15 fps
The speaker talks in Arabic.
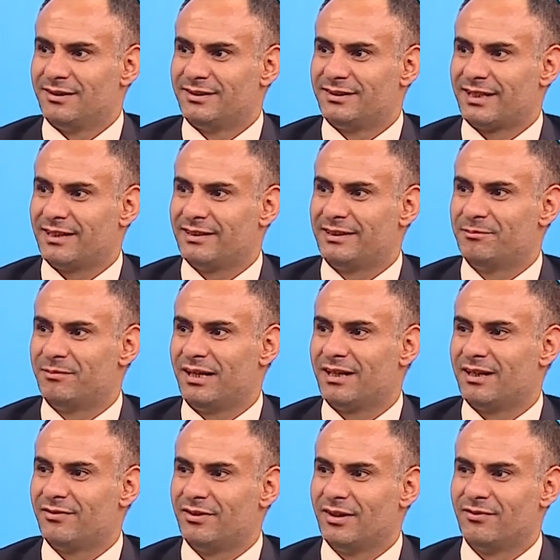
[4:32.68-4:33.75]
اشتغلتي
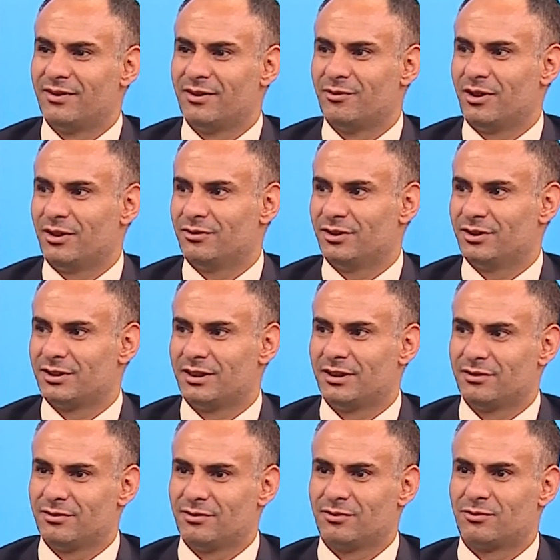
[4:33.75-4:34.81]
معنا في
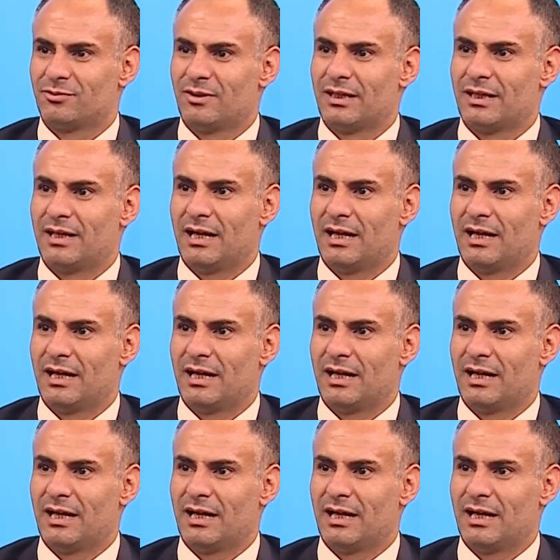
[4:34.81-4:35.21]
2021 طوال نعم.